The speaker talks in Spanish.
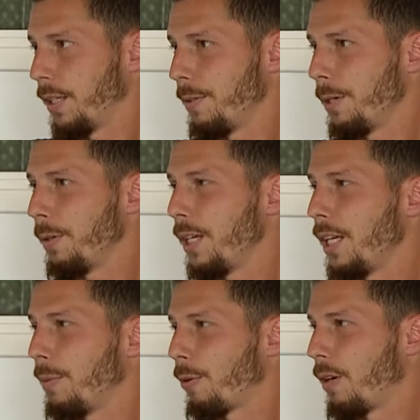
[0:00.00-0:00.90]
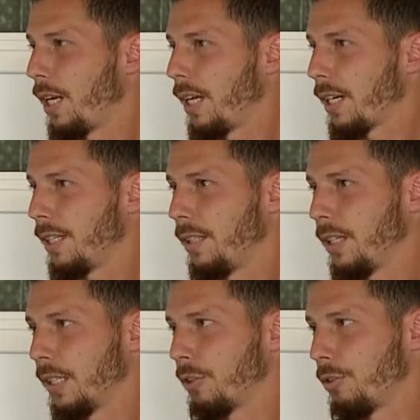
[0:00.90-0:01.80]
viví, por la
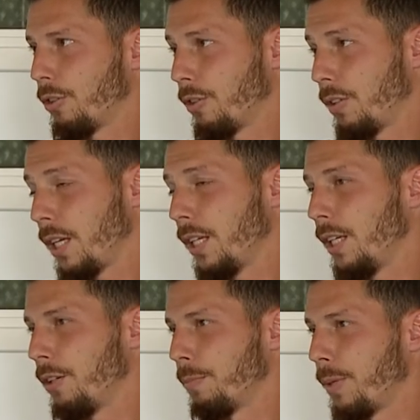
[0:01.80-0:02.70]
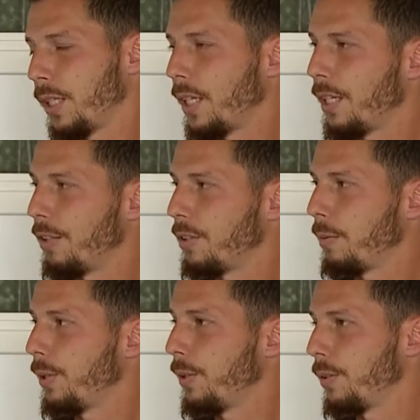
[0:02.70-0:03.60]
gente que conozco de ahí, compañeros,
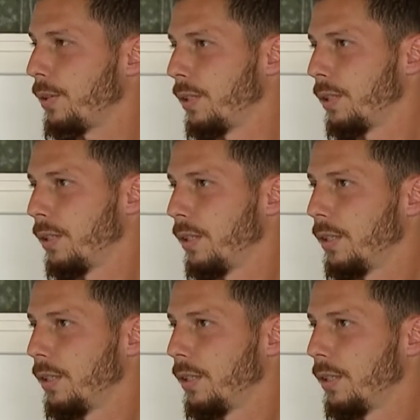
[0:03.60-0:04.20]
amigos y,